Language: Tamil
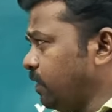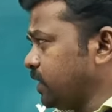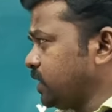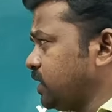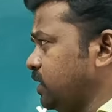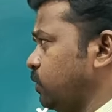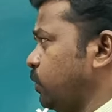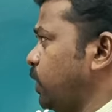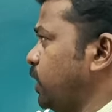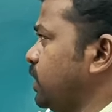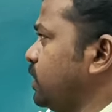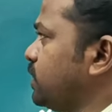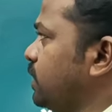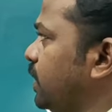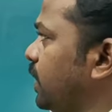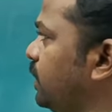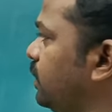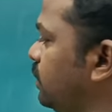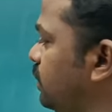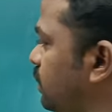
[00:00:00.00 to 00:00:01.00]
ஃபர்ஸ்ட் வாட்
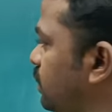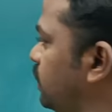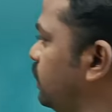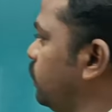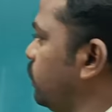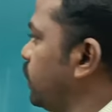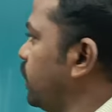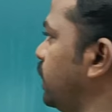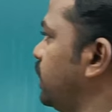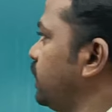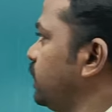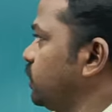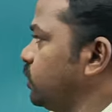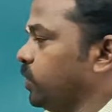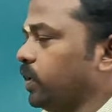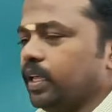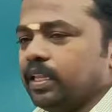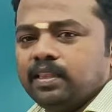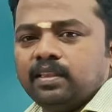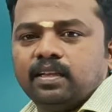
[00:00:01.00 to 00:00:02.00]
இஸ் லென்த் ஓகே
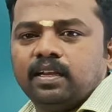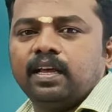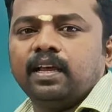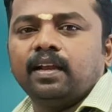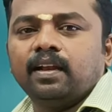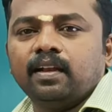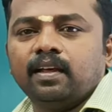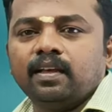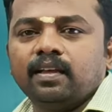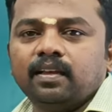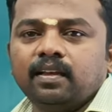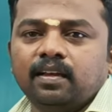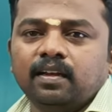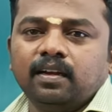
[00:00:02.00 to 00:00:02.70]
ஸோ லென்த்னா என்ன